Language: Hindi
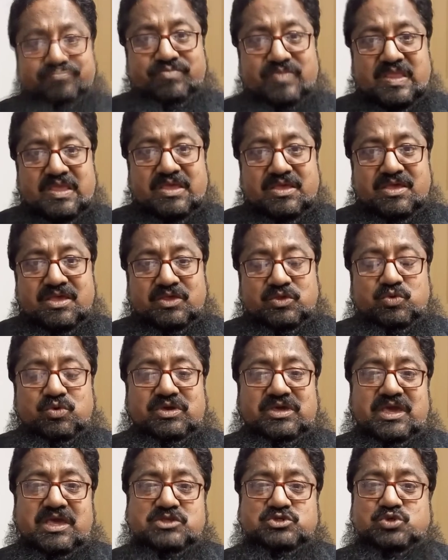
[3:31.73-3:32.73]

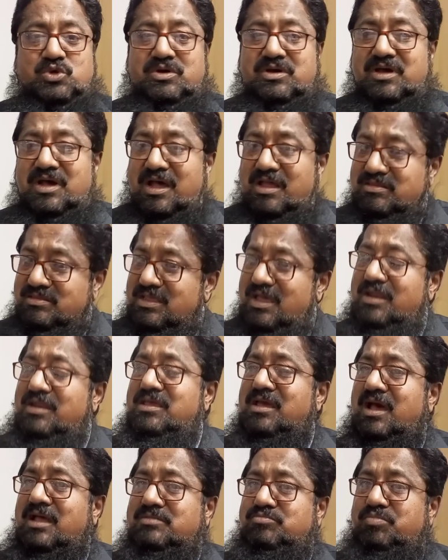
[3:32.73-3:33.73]
क्योंकि जो
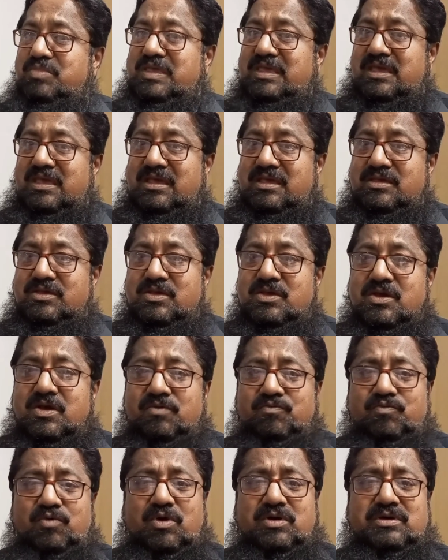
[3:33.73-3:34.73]
ख़ानदानी आदमी है
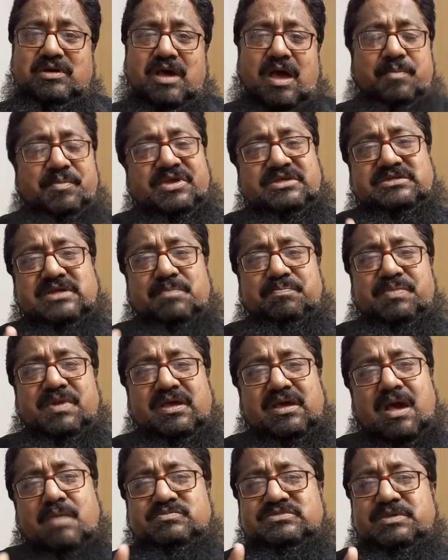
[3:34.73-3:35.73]
वो हमेशा अपना
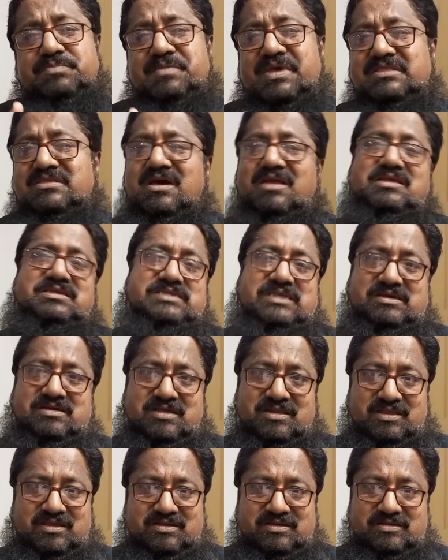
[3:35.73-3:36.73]
काम जिम्मेदारी से
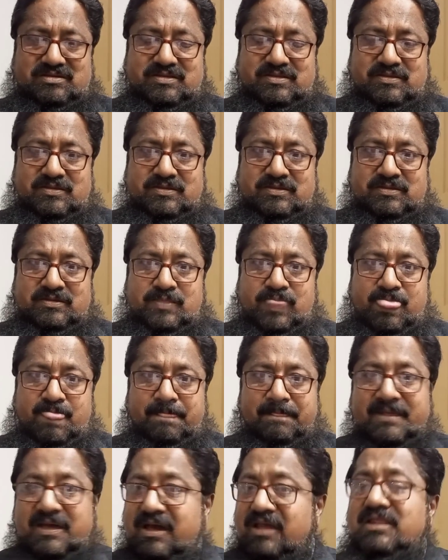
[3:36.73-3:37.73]
करेगा
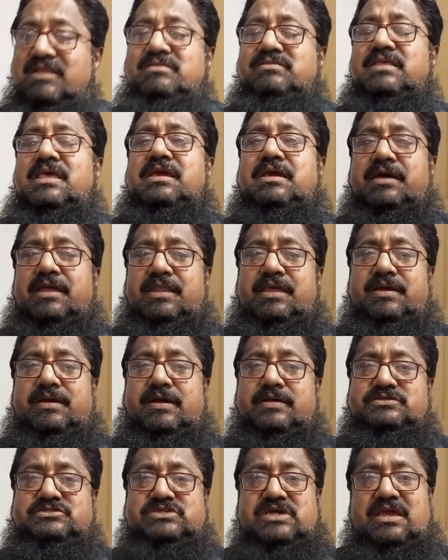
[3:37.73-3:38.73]
गलत नहीं
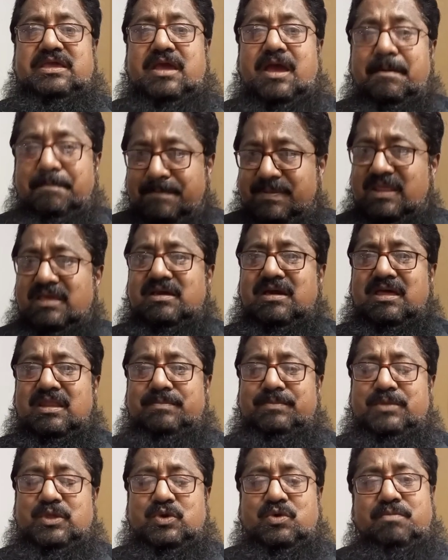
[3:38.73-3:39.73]
करेगा चाहे अपने
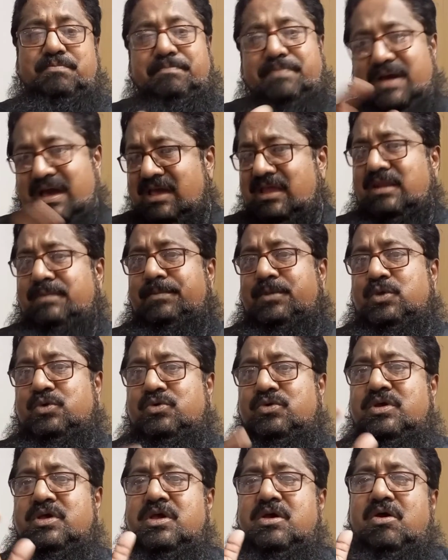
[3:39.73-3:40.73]
घर में हो बाहर में
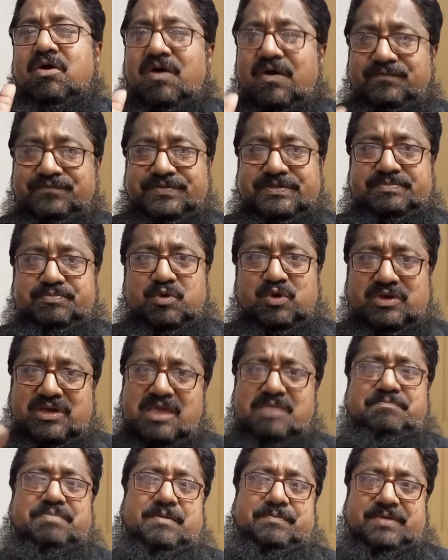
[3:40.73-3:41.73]
हो ऑफिस में हो
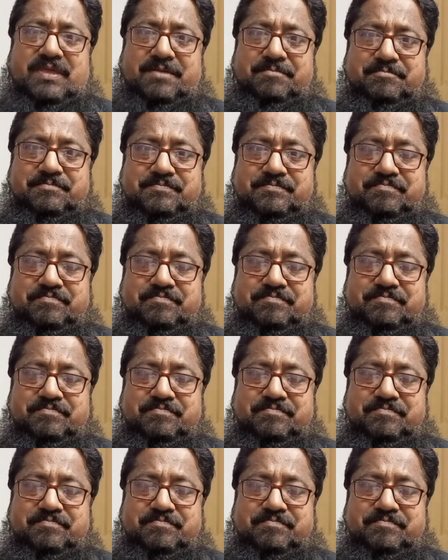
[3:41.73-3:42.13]
कहीं पे भी